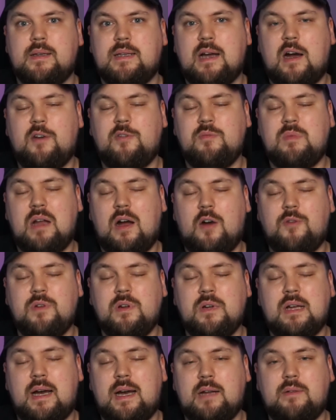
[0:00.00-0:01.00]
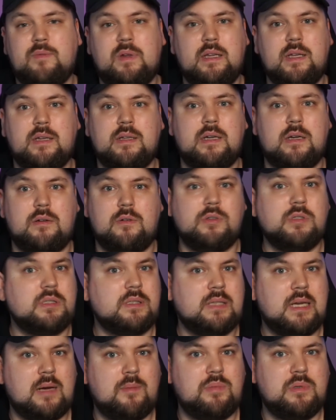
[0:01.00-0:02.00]
da auf dem Laufenden halten, wenn ihr da
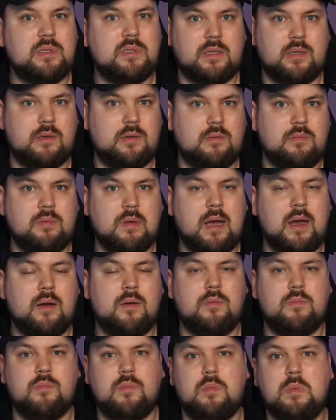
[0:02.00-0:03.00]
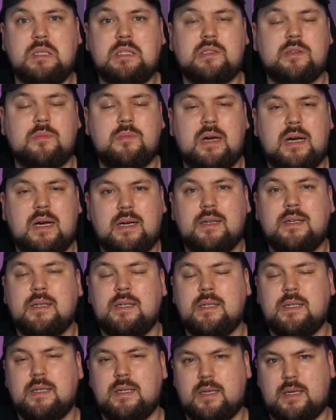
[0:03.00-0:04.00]
Lust habt, äh, ja, mitzumachen,
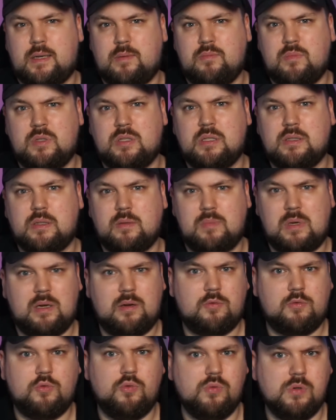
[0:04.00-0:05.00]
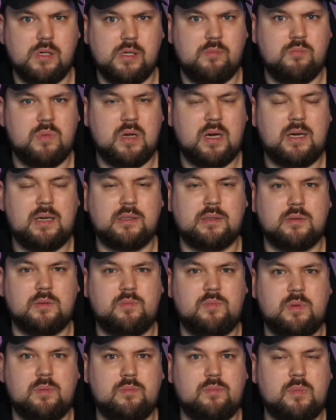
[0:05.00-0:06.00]
ähm, ist das immer cool. Ja, also
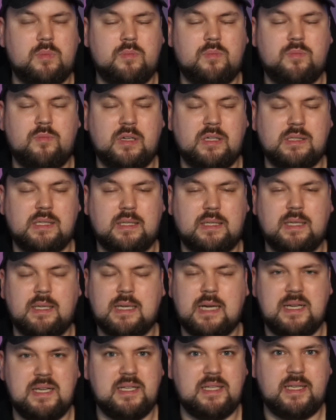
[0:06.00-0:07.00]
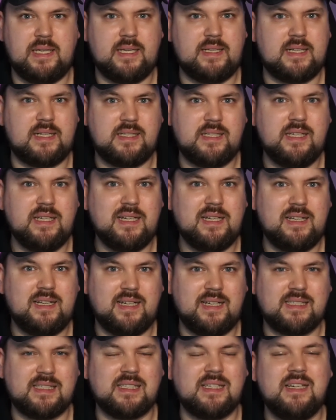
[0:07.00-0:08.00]
wie gesagt, ich kann nicht jeden Artikel
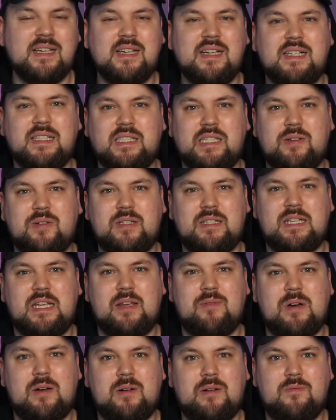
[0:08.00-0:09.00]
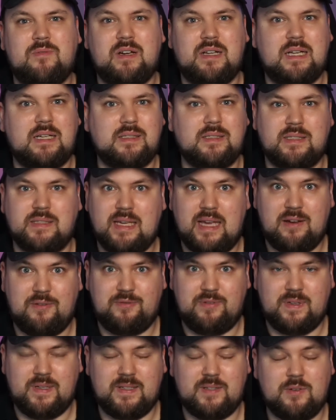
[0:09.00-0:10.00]
lesen zu dem Thema, weil da sehr
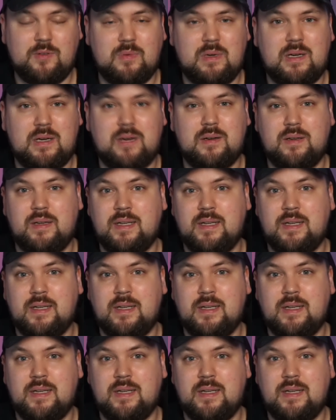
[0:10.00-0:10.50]
viel drüber